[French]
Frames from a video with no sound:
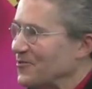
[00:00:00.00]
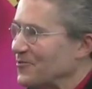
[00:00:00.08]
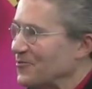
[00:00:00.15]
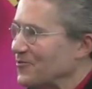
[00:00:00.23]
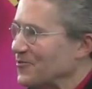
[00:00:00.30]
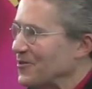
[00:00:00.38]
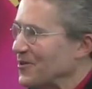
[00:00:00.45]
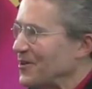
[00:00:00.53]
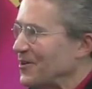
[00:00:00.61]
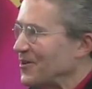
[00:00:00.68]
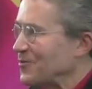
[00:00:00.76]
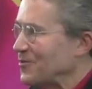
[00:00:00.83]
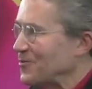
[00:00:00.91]
de,
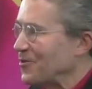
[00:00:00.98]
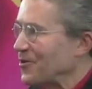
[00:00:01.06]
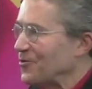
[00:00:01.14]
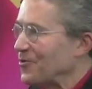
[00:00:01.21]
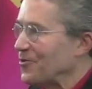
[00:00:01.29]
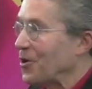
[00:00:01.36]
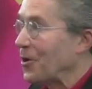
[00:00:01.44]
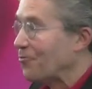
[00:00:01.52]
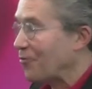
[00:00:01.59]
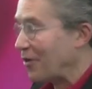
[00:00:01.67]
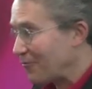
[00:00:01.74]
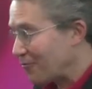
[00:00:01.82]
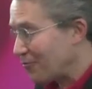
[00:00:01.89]
de prendre leur point
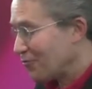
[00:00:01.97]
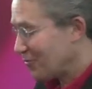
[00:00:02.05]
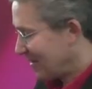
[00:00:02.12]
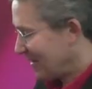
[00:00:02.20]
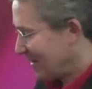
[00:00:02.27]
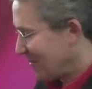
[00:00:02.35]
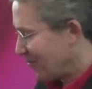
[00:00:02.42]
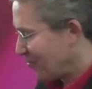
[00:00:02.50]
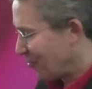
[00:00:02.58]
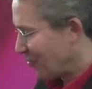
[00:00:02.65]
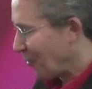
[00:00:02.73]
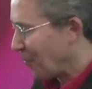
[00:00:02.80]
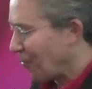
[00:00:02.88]
de vue pour
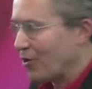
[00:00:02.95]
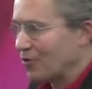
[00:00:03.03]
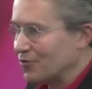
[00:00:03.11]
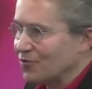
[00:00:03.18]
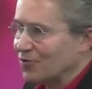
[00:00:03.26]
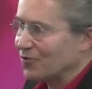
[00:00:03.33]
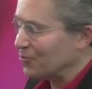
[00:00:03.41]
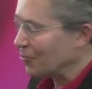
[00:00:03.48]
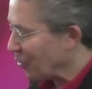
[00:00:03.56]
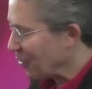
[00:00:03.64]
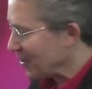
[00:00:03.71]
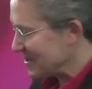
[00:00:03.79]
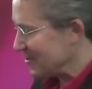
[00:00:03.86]
comprendre euh, nos
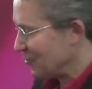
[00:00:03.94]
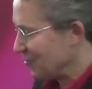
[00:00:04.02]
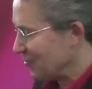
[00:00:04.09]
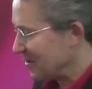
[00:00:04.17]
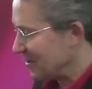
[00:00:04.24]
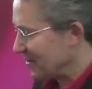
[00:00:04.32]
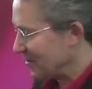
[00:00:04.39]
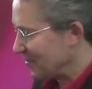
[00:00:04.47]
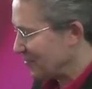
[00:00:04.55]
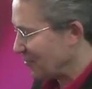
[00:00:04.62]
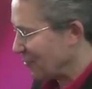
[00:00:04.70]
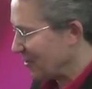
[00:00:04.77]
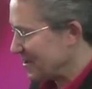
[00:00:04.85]
relations et nos
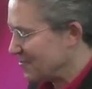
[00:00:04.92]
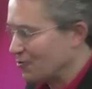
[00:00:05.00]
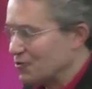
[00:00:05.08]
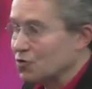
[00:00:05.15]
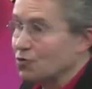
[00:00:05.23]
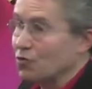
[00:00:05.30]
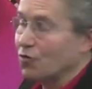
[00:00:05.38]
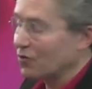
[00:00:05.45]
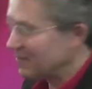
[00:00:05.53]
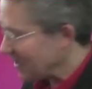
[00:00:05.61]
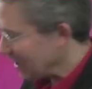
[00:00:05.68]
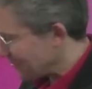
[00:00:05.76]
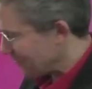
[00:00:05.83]
relations sur le long
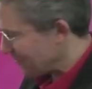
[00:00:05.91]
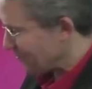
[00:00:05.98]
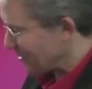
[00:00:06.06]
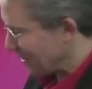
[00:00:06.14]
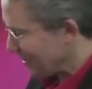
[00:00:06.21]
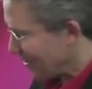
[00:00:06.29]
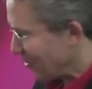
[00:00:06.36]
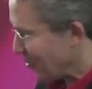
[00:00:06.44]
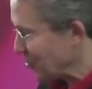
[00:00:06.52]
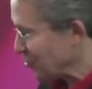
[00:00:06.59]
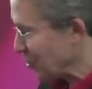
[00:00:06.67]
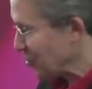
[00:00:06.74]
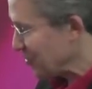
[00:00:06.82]
terme. Voilà.
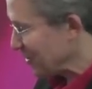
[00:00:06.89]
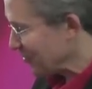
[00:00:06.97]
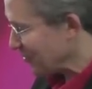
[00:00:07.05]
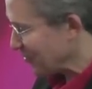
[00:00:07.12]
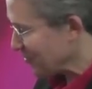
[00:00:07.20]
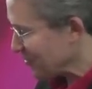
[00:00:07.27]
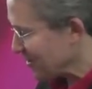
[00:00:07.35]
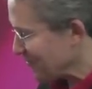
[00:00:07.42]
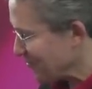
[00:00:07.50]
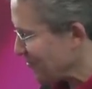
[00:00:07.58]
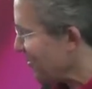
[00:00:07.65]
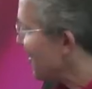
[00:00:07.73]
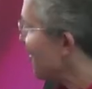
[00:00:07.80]
Aujourd'hui, donc, nous avons
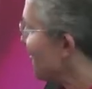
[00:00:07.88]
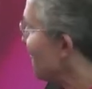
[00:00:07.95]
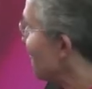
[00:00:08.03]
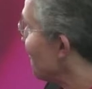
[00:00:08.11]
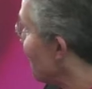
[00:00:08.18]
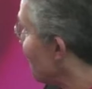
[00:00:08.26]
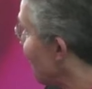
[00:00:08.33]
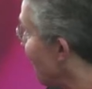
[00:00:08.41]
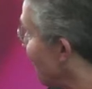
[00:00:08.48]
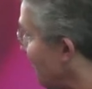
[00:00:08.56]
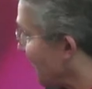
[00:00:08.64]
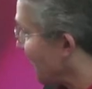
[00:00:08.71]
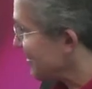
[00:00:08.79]
une demi-heure de
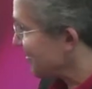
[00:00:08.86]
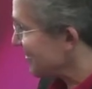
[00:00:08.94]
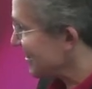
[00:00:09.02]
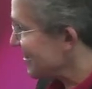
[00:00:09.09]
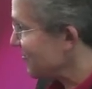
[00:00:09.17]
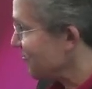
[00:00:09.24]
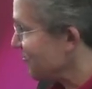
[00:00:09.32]
présentation